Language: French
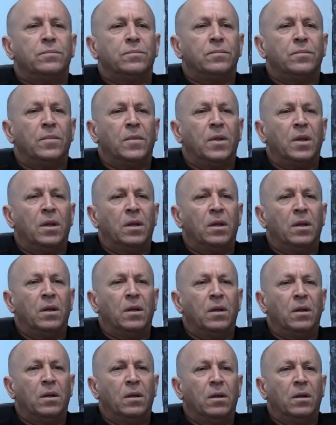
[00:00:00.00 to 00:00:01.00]
pas lieu de
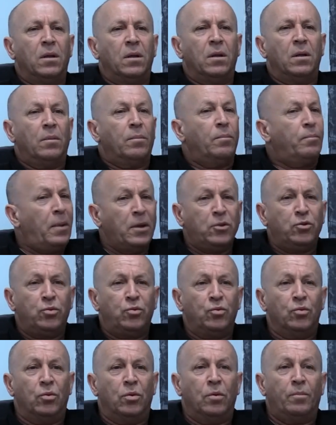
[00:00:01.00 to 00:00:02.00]
polémiquer là-dessus. Pas du
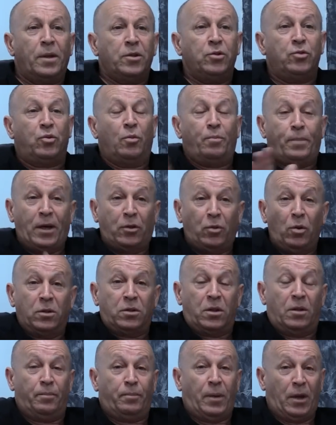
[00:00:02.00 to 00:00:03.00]
tout, pas du tout. Par
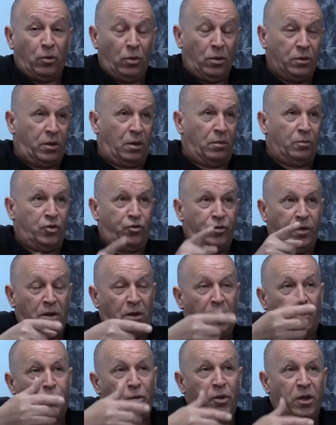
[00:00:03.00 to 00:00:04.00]
contre, par contre je vais,
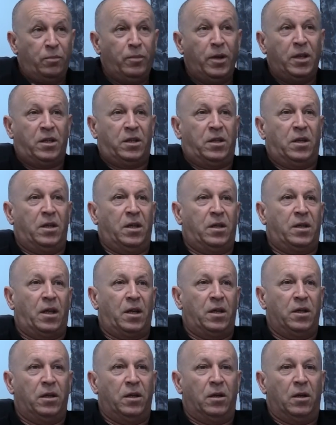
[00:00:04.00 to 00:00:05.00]
la polémique est
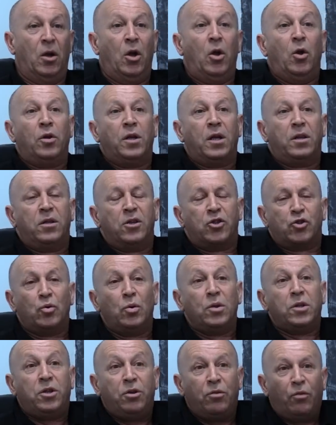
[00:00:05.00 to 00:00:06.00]
créée. Il y a des
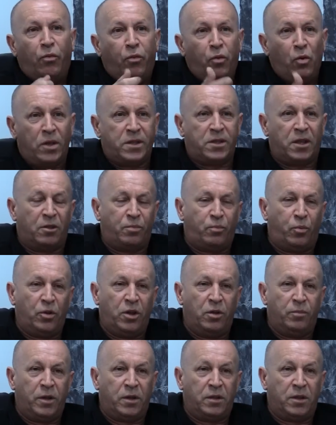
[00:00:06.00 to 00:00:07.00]
gens qui veulent cette
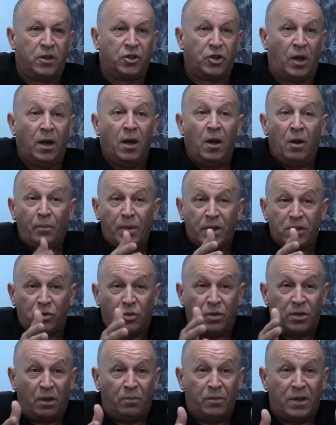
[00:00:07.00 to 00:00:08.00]
polémique déjà. Parce
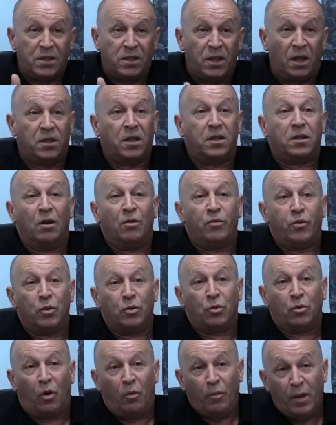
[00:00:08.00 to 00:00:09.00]
que mesure est un fonds
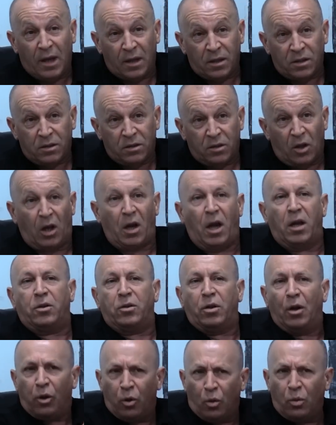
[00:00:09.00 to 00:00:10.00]
de commerce, elle a
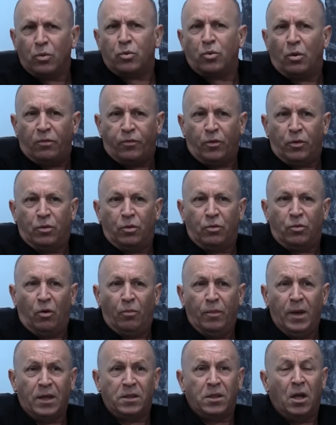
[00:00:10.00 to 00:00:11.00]
été longtemps fonds de
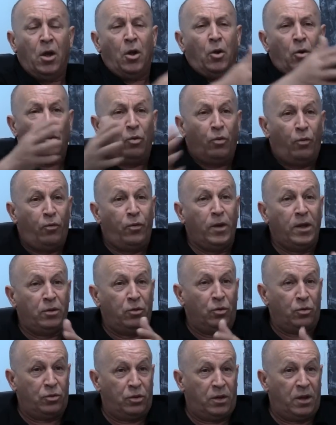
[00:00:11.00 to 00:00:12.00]
commerce. Le fait
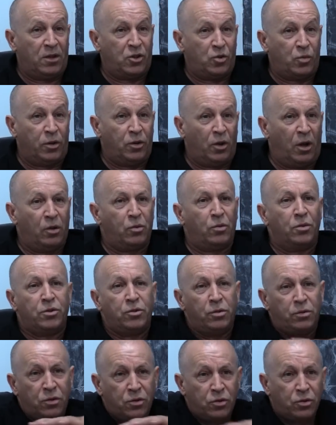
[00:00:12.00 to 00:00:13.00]
qu'elle soit dans la
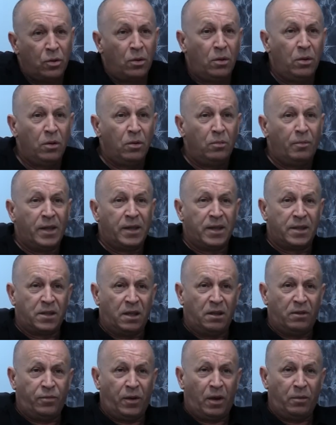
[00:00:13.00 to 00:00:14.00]
Constitution, le
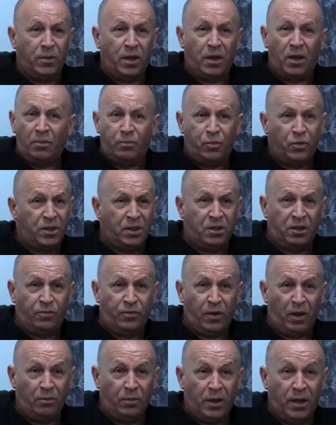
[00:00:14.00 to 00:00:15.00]
magasin est fermé, la boutique est
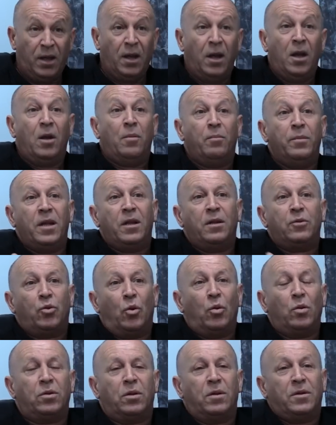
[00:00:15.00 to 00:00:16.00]
fermée. Mais
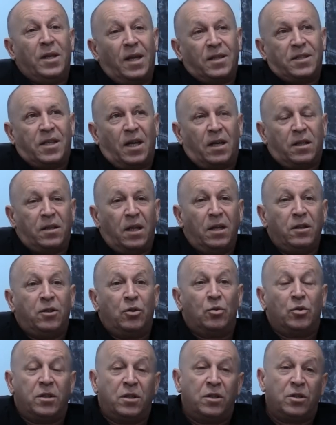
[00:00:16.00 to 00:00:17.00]
donc, il y a certains
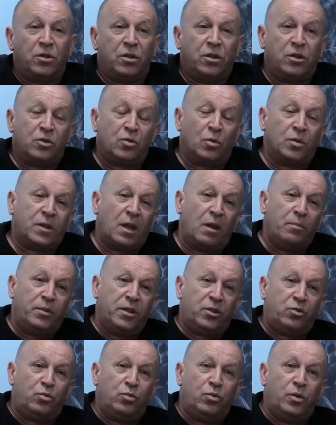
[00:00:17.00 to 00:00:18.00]
qui, sont
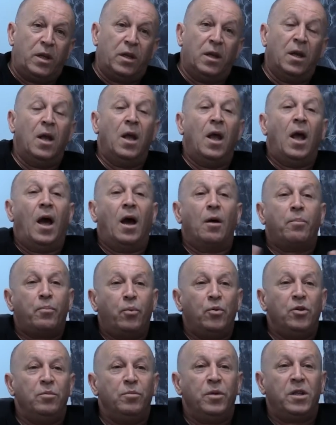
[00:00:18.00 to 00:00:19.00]
habitués à
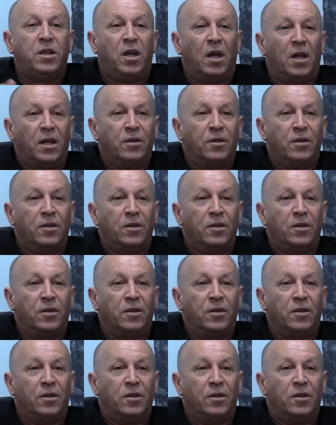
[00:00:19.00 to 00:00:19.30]
polémiquer